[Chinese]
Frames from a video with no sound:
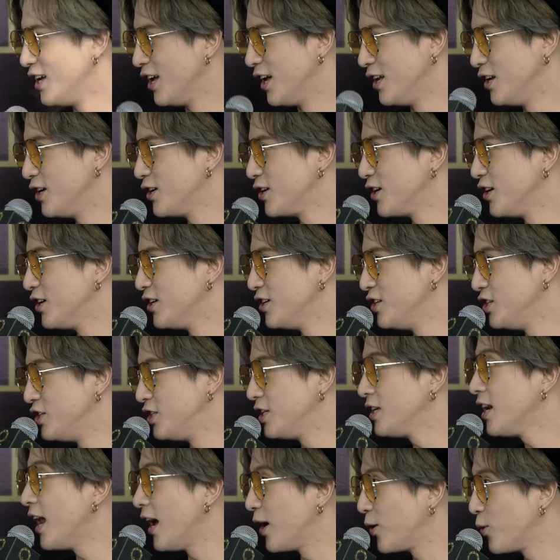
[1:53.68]
那个已
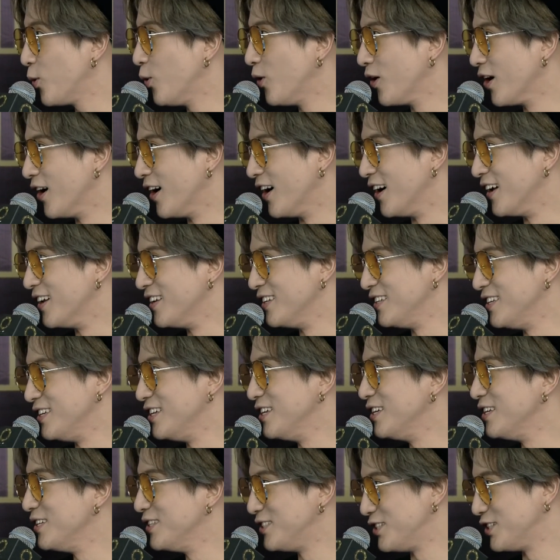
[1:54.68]
经来过了，
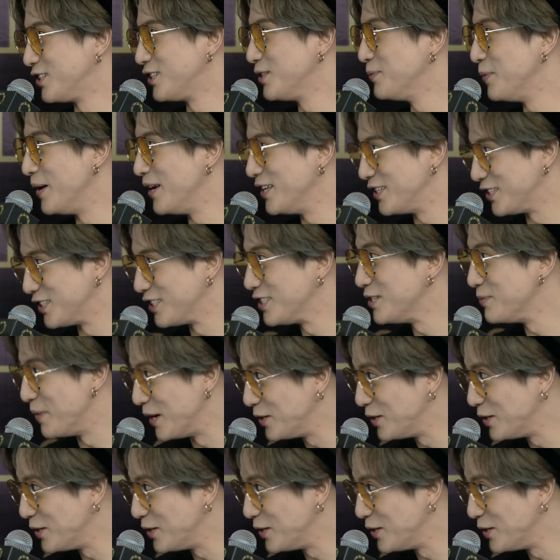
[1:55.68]
你只是没，只是你没